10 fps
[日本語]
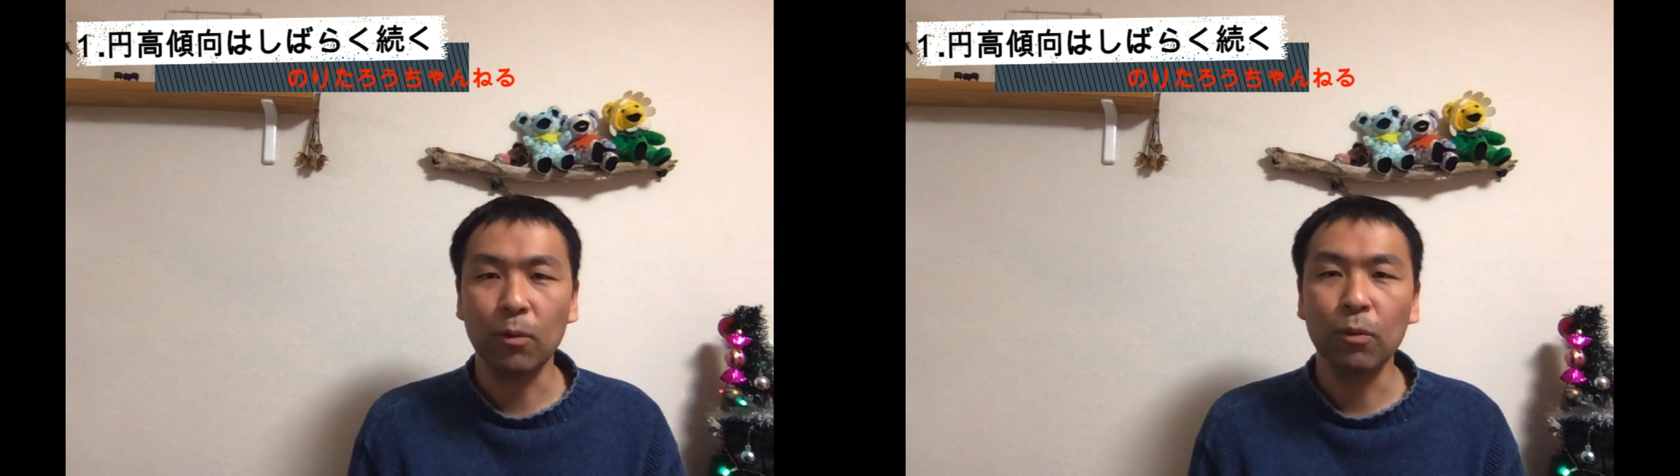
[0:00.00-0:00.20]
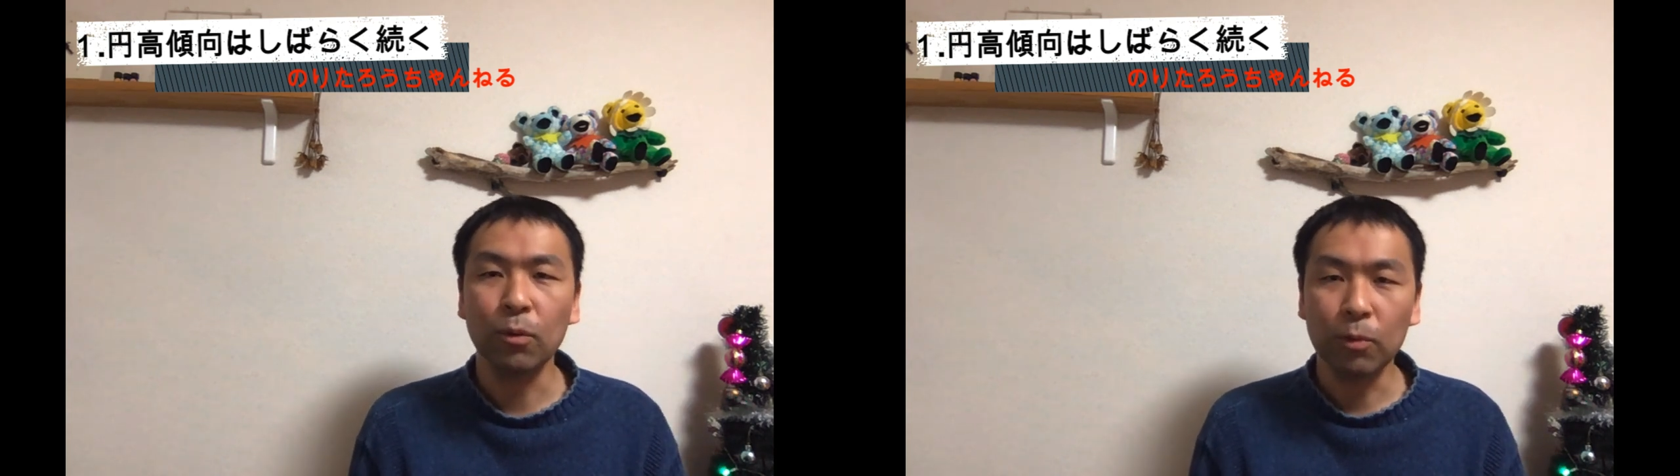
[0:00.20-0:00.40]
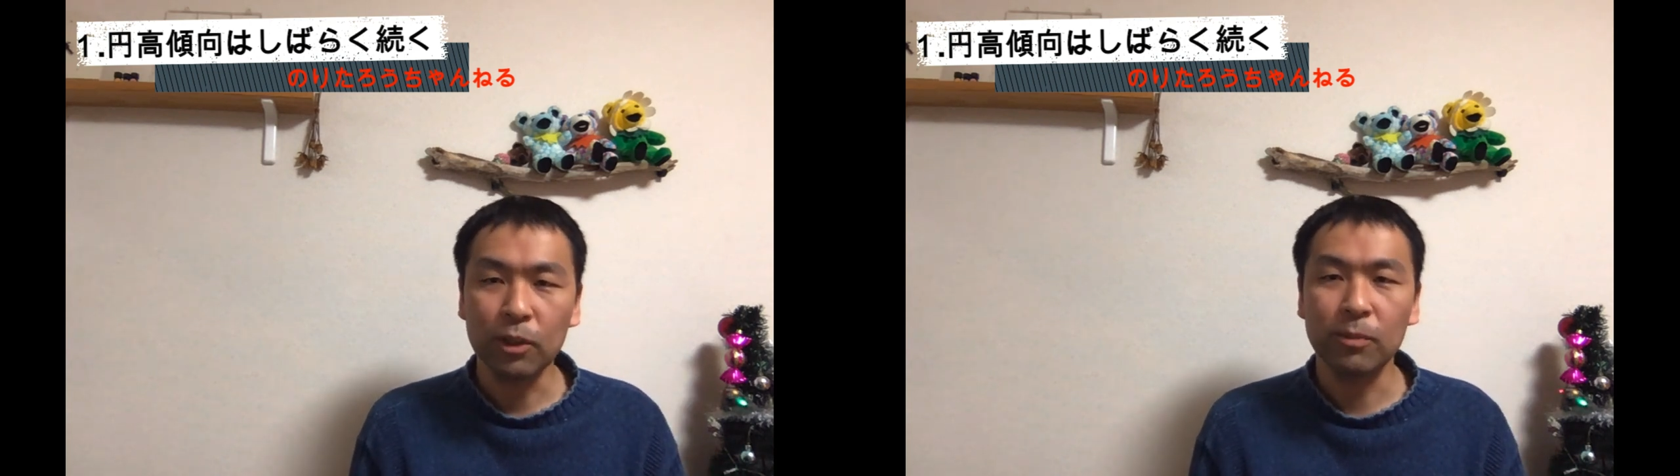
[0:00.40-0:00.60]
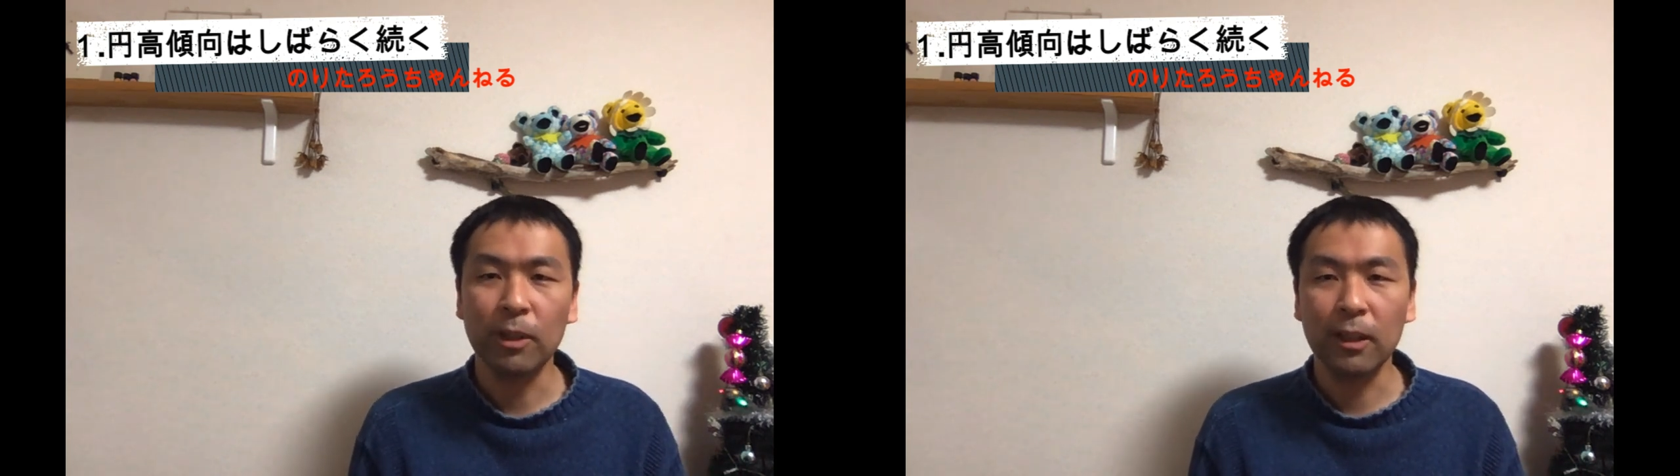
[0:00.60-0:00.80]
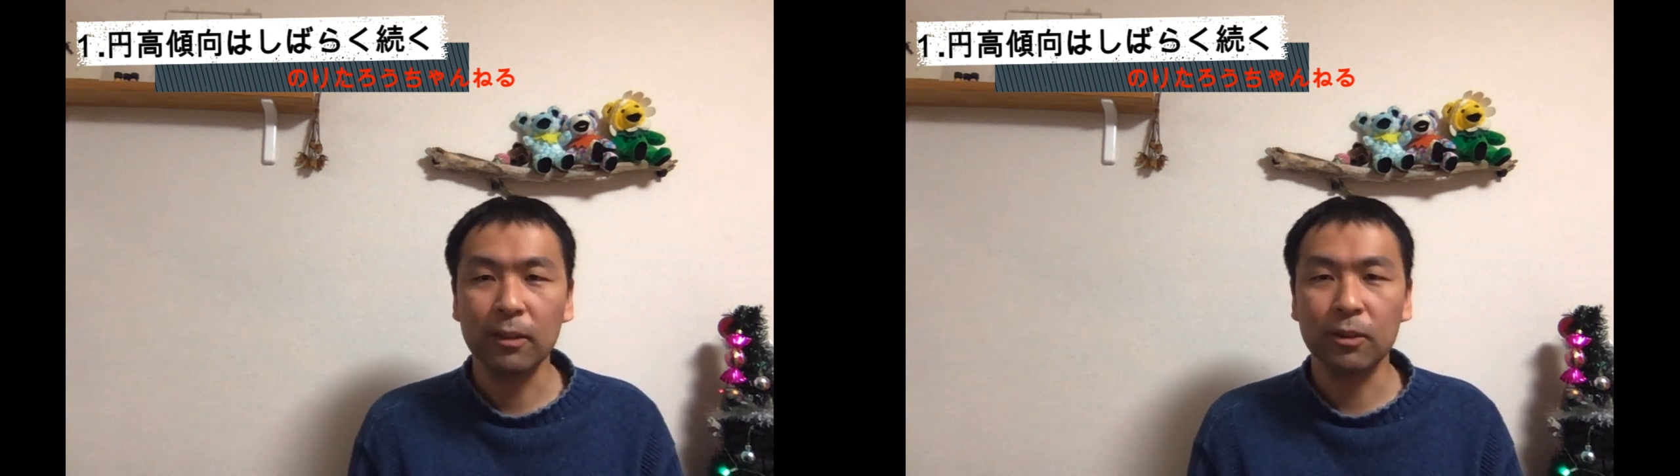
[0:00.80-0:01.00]
今後もし
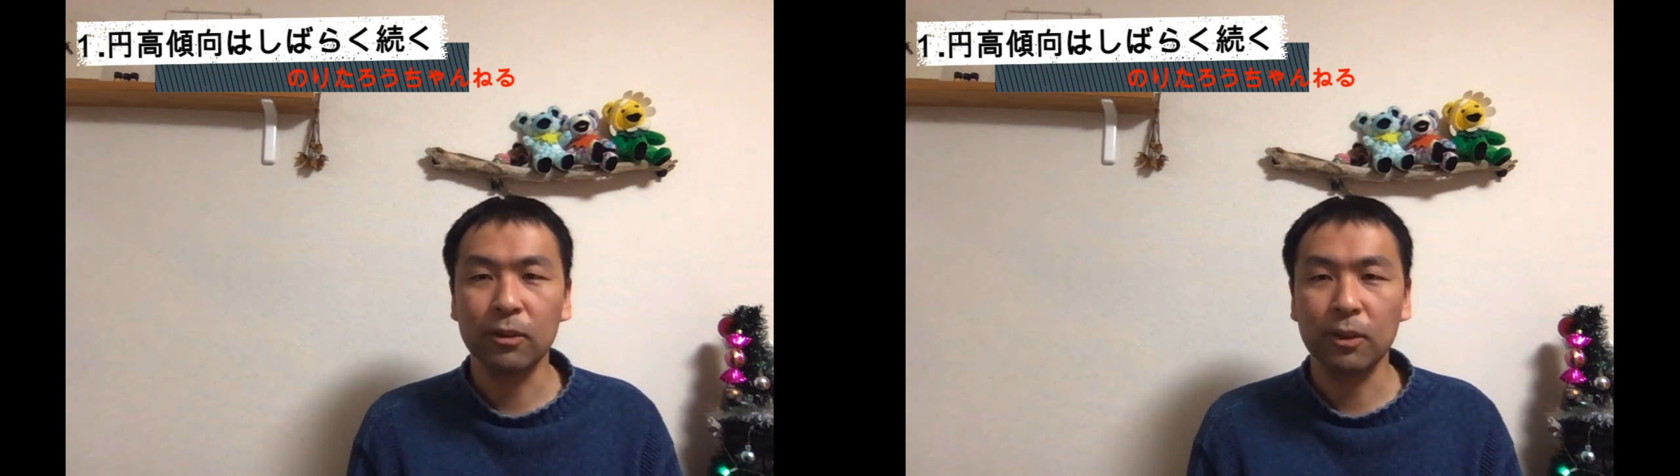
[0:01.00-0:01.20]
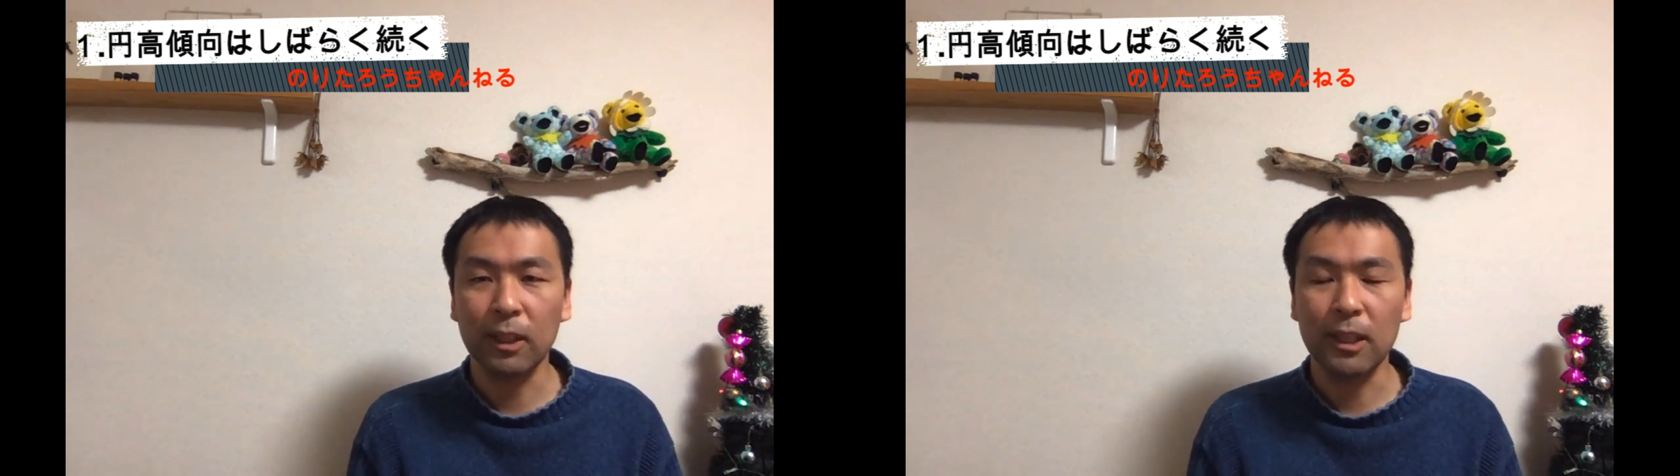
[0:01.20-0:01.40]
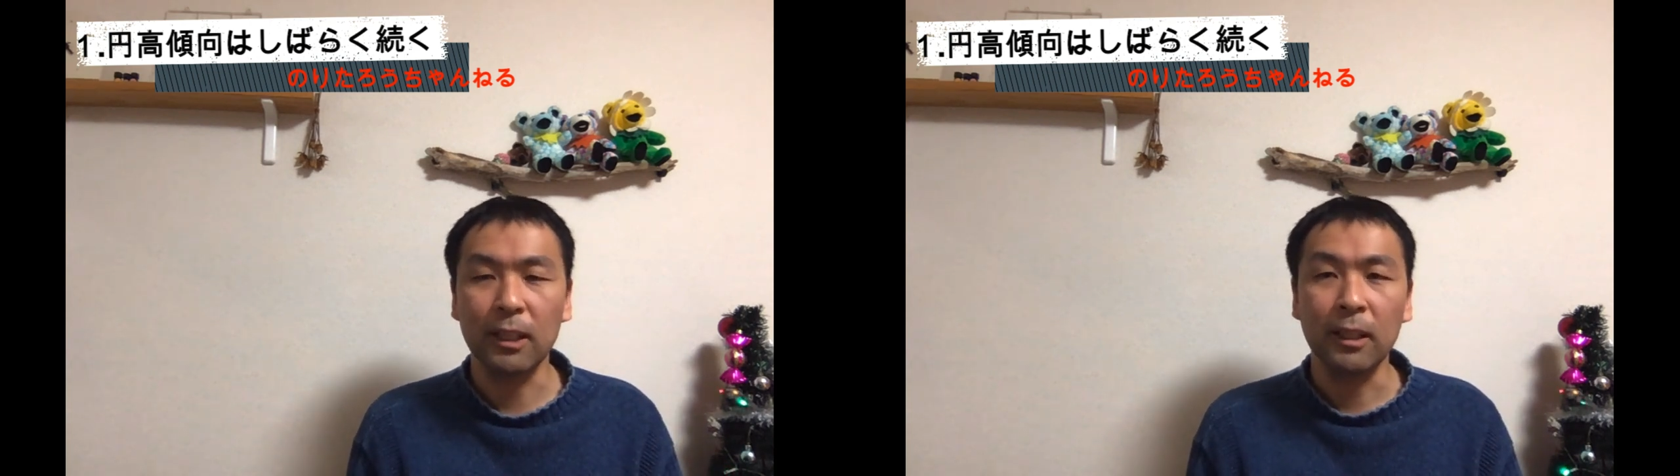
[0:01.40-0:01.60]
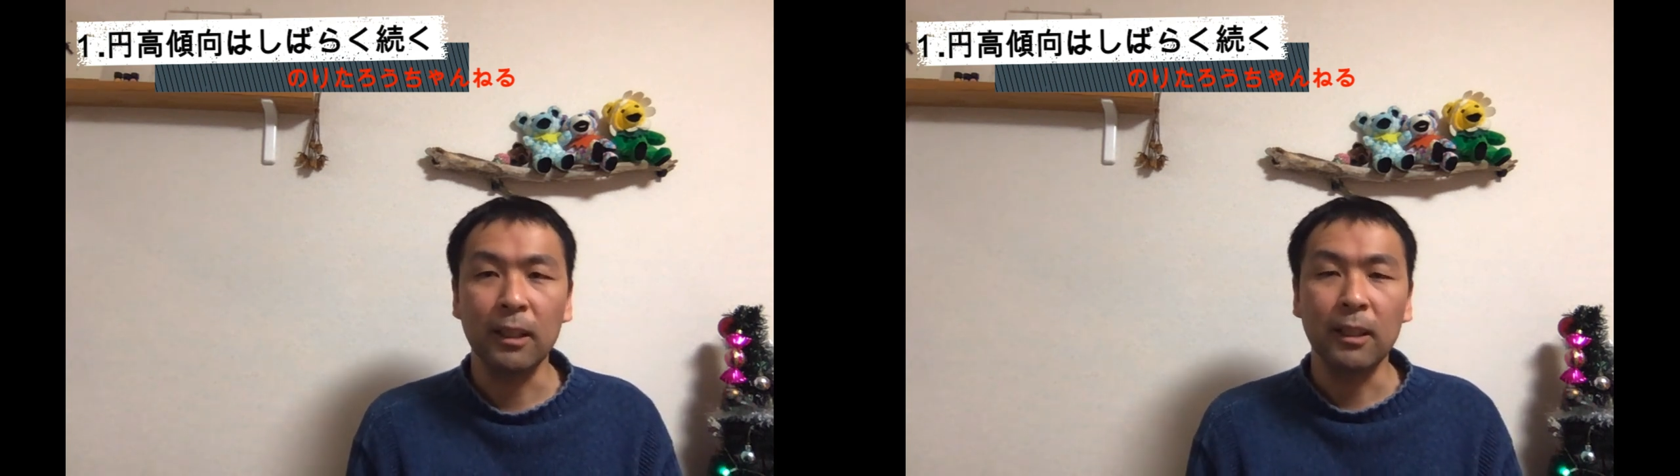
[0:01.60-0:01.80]
ばらく続き